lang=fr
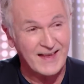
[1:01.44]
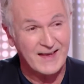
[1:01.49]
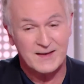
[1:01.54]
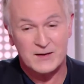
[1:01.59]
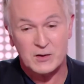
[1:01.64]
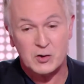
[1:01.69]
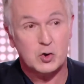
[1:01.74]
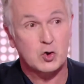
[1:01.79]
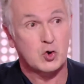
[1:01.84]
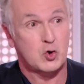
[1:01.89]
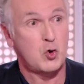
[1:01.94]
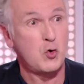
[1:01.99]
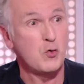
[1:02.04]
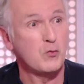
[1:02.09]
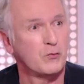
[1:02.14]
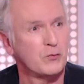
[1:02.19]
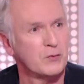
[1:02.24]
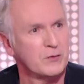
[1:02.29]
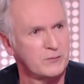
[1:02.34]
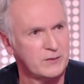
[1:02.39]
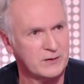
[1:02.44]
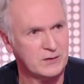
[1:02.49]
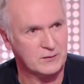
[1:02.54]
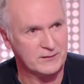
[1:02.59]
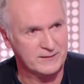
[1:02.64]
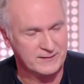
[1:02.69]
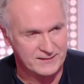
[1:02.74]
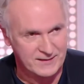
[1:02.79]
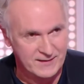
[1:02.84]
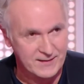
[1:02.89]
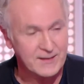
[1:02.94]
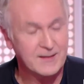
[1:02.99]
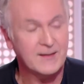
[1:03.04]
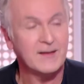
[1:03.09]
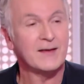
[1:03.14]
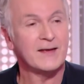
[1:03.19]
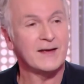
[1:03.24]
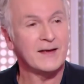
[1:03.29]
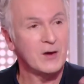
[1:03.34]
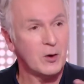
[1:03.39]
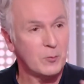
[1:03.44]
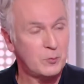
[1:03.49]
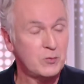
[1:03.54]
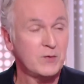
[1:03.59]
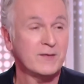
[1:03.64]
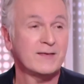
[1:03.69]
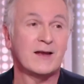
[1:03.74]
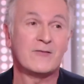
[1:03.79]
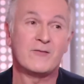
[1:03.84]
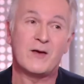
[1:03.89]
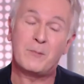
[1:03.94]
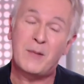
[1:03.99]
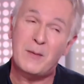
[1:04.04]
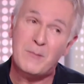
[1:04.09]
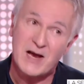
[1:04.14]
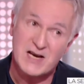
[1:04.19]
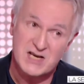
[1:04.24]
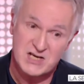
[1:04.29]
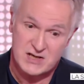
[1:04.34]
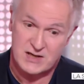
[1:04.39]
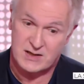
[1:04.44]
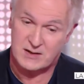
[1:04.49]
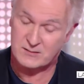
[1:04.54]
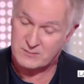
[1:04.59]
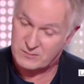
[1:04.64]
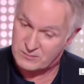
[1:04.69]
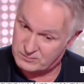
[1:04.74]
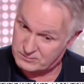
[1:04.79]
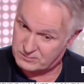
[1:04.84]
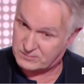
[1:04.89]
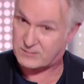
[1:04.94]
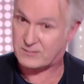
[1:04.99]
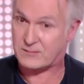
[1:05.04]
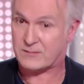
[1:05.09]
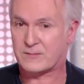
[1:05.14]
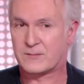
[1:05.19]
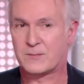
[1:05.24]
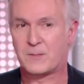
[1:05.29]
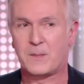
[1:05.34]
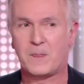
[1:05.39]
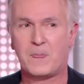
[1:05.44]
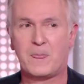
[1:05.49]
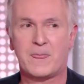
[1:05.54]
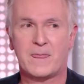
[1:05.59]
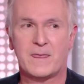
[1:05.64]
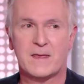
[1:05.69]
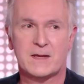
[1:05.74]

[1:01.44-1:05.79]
un gouffre financier. Et en plus, ça ne va pas marcher. Et à mon avis, on en